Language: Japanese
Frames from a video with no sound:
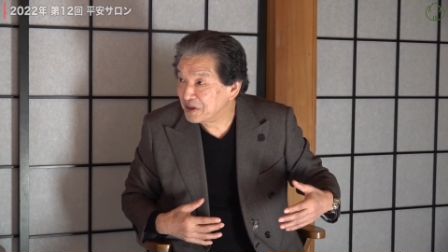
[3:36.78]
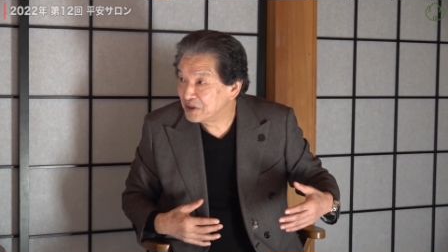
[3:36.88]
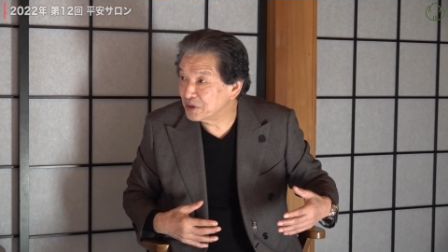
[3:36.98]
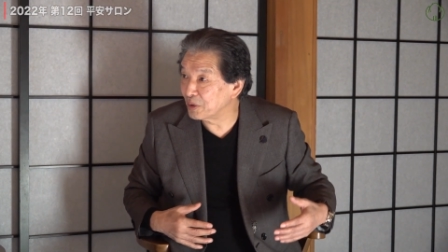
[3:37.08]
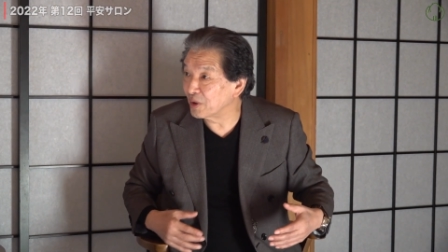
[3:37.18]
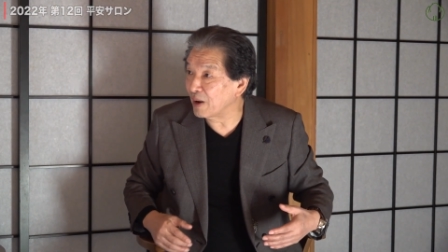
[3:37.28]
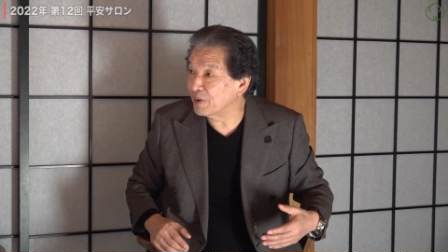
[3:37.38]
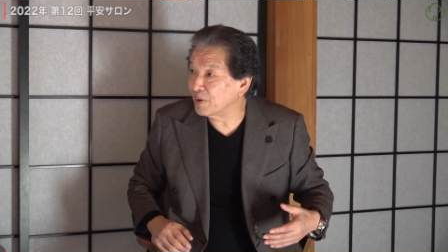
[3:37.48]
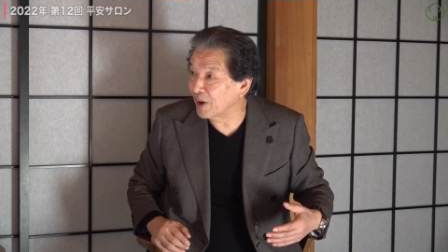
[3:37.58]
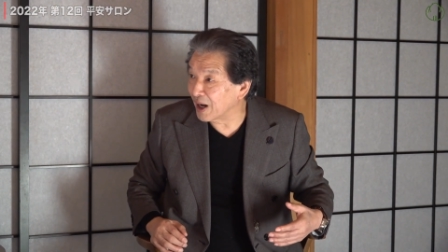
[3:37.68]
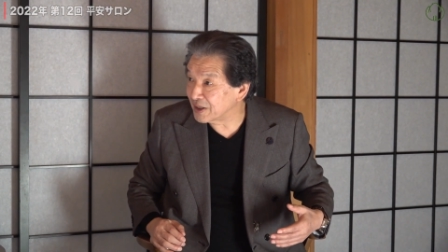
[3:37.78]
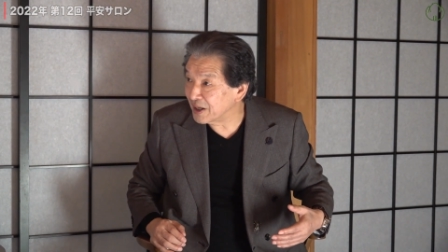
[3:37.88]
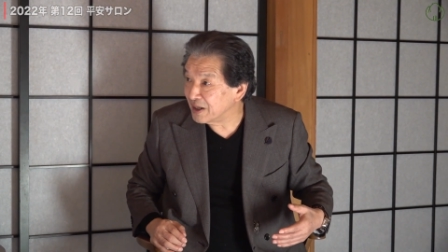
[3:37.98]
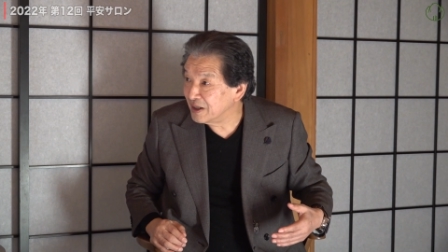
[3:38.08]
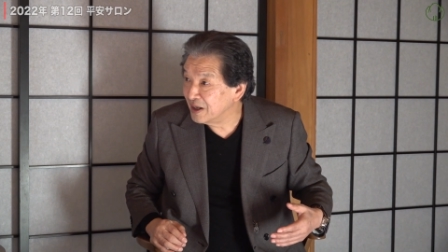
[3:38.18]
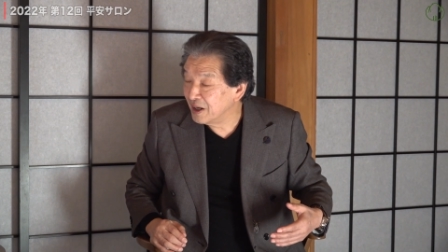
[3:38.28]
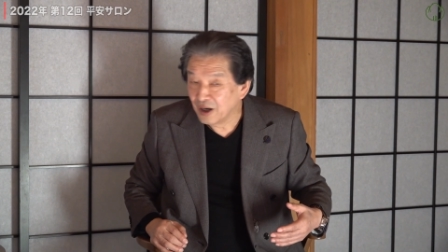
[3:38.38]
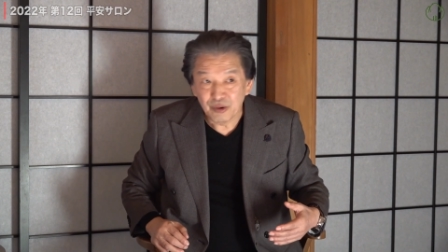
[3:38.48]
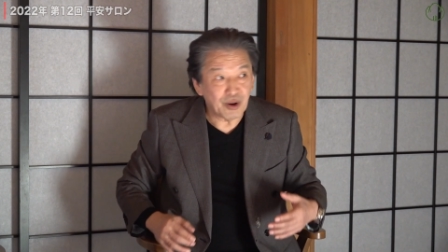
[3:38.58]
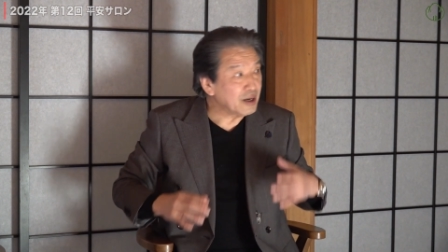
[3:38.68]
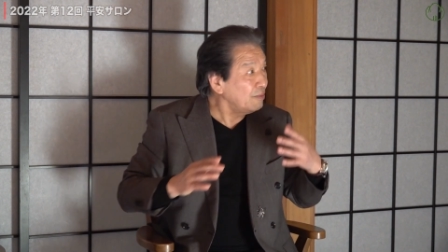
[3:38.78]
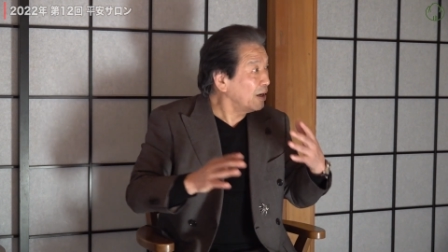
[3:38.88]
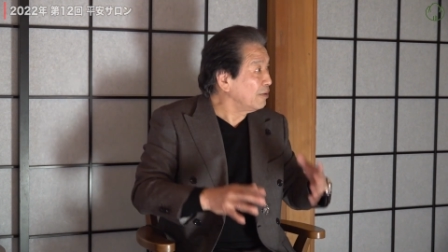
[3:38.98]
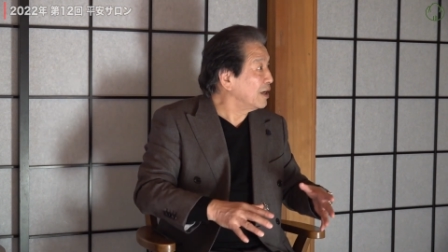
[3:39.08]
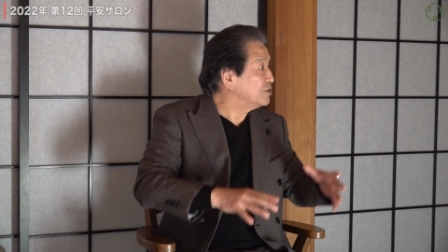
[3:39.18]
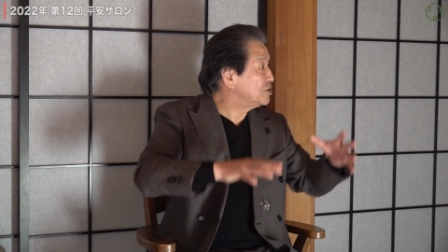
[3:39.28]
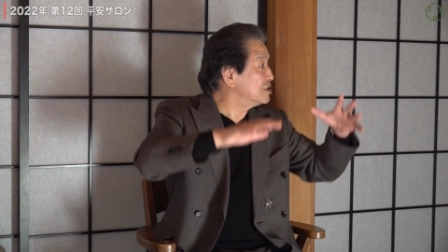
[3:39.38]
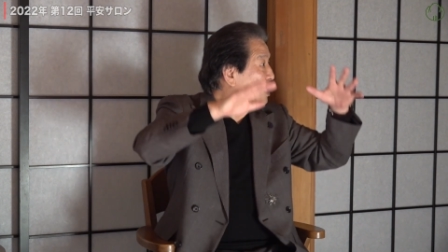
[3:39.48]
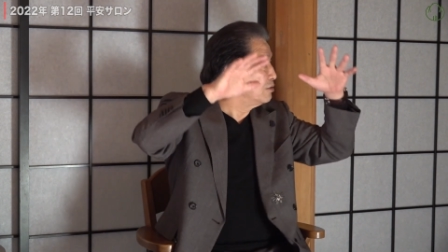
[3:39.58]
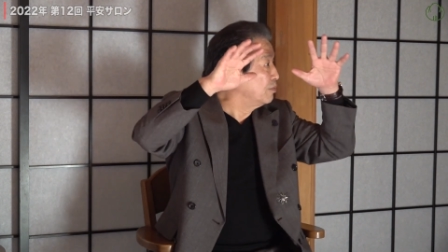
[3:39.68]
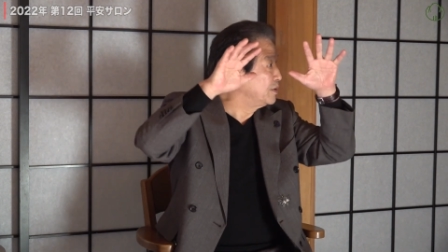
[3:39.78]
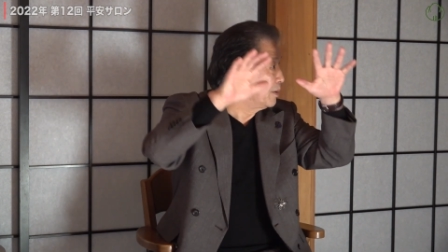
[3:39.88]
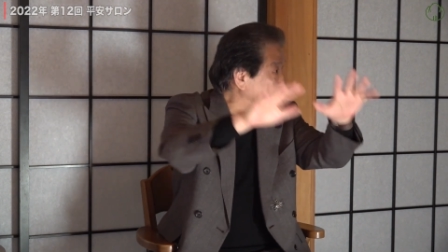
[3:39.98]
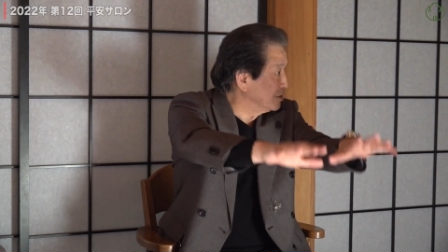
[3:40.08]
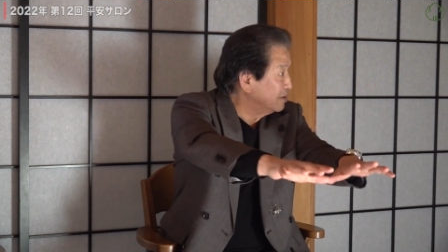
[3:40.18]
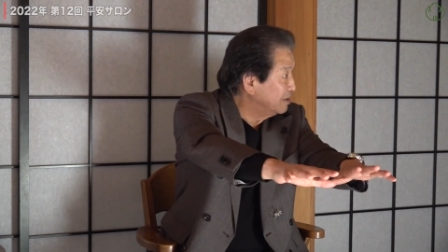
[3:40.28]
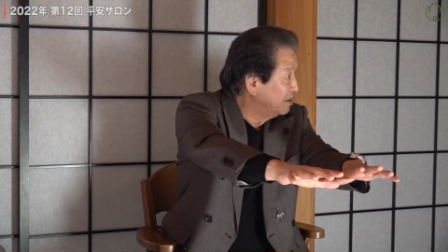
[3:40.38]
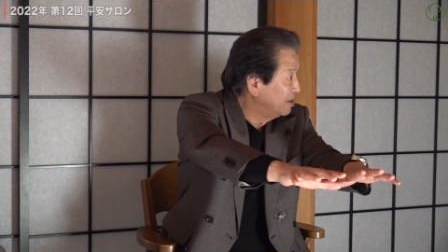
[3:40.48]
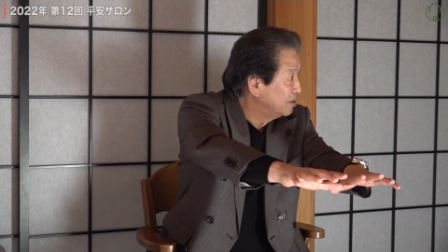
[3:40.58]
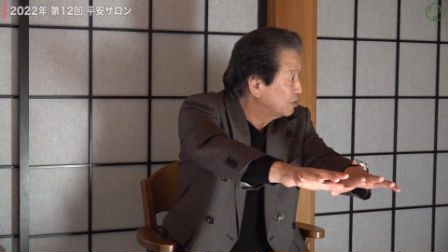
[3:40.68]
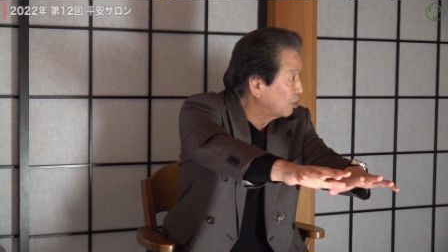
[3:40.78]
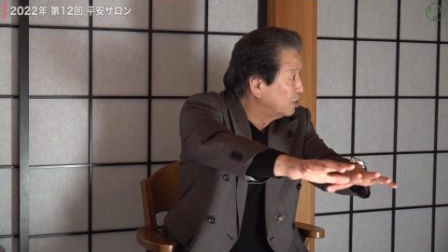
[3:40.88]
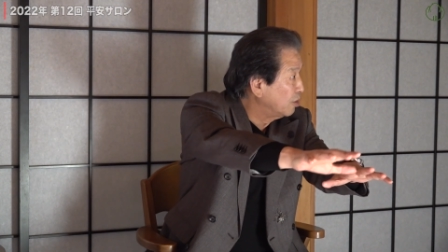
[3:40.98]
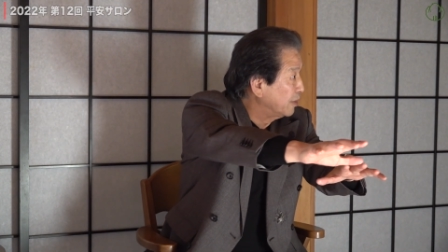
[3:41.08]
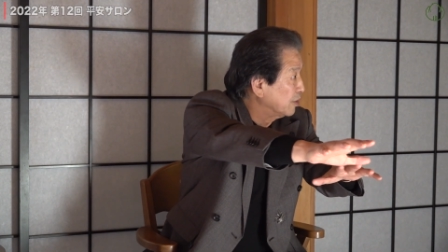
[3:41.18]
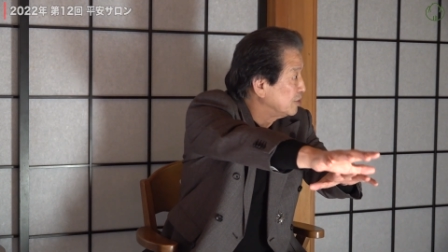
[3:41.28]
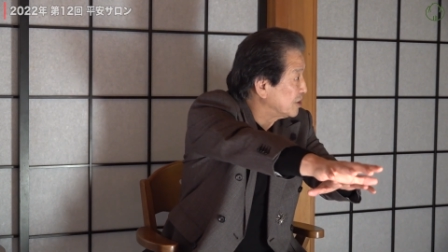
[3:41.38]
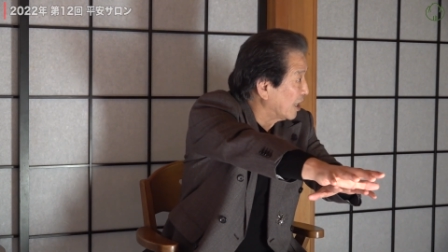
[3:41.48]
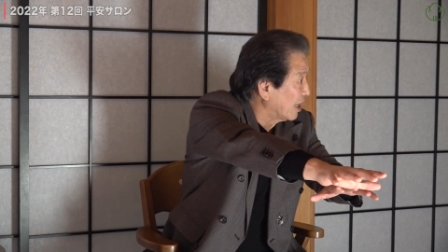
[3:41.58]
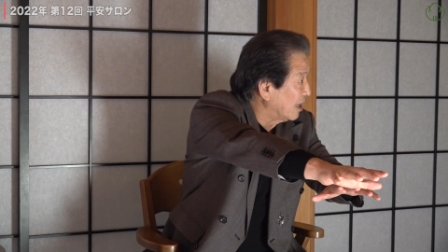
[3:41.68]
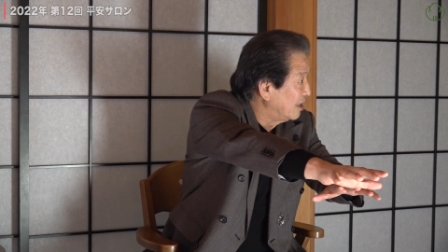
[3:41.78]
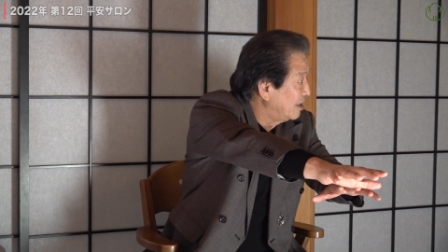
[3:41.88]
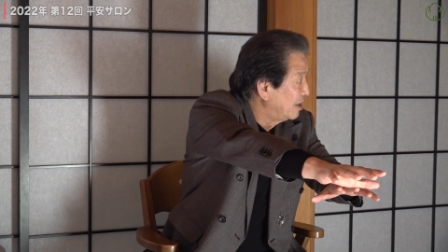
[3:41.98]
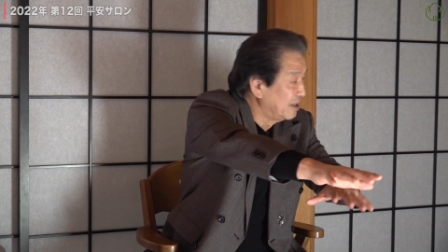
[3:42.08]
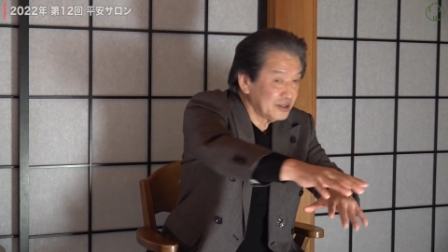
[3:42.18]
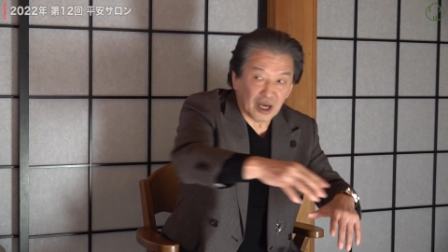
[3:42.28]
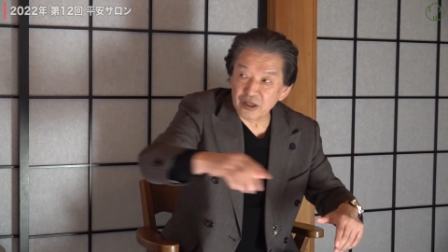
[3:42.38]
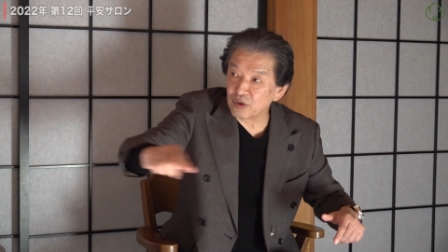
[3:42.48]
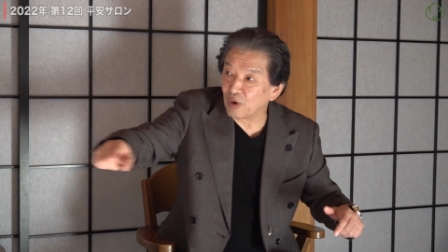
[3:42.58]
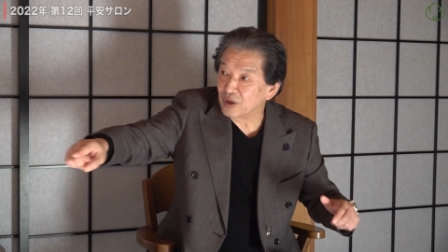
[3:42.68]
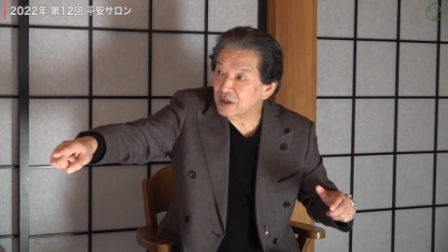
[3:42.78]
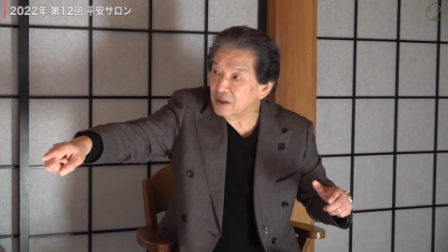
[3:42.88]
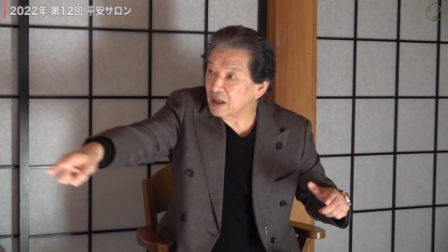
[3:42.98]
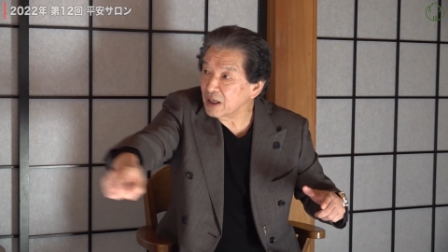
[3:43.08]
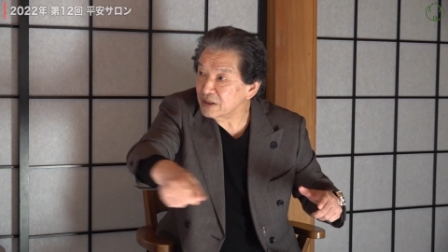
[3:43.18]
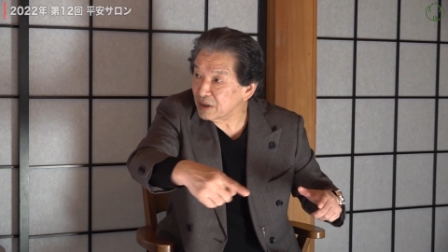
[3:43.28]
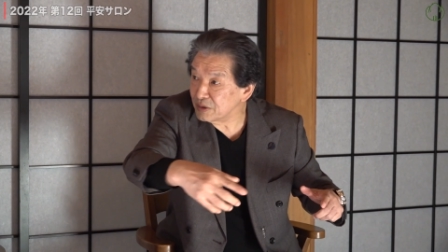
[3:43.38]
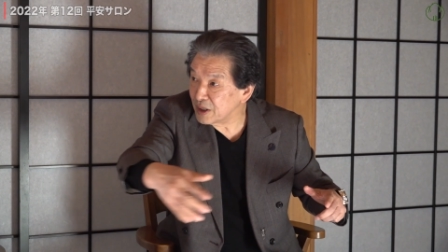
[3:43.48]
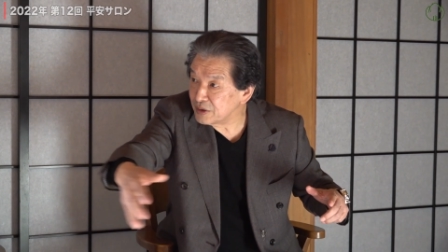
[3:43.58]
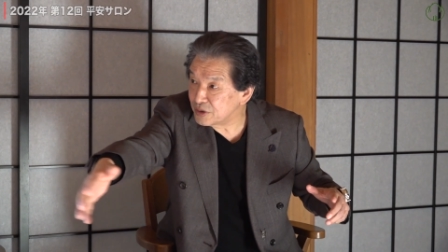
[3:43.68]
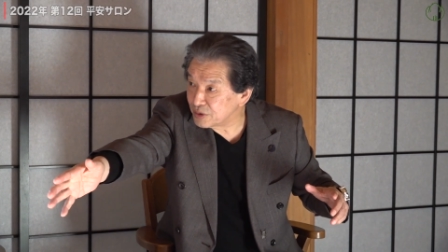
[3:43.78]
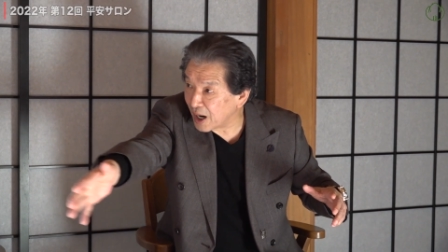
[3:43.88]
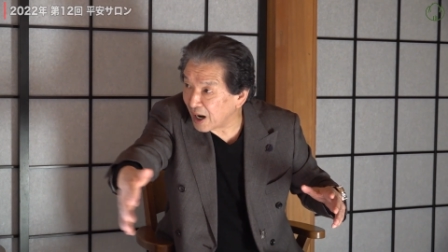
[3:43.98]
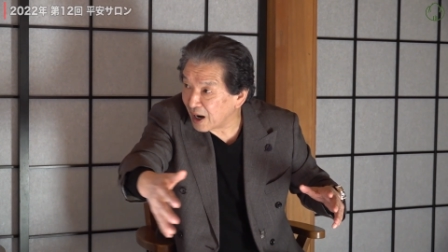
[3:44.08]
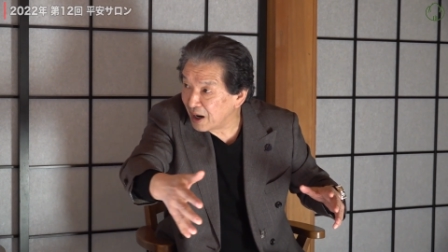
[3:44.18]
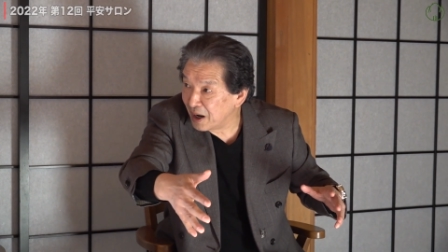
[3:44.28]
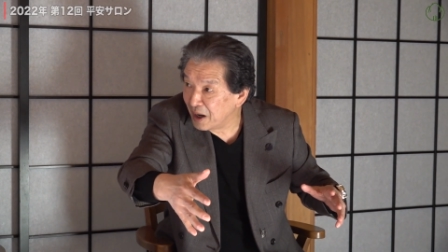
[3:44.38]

人の壁の中で我々は実際を見てます鳥の目の位置からだけど戦ってる連中は